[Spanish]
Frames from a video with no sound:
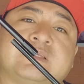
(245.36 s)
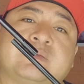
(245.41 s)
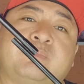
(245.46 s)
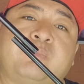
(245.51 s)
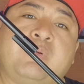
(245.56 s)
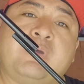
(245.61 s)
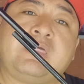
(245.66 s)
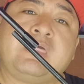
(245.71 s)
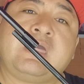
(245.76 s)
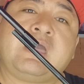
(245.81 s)
se
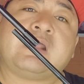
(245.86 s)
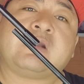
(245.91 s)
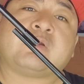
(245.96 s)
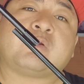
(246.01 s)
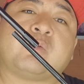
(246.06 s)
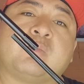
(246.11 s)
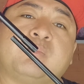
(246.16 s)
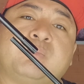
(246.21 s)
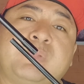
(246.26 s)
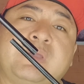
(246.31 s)
pueda
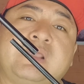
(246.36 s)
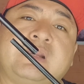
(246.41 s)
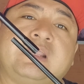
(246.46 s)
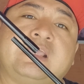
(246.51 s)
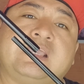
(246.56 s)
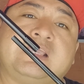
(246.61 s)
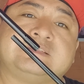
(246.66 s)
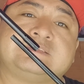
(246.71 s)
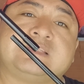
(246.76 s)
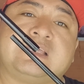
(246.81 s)

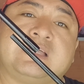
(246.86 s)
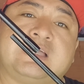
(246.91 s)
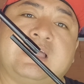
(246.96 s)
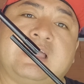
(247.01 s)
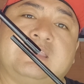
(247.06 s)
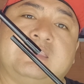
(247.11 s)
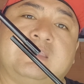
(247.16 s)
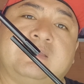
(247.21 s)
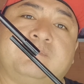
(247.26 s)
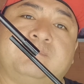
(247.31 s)
romper esta
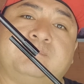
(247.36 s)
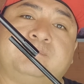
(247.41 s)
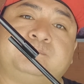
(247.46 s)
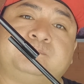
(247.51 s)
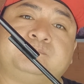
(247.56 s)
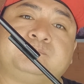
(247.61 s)
caña.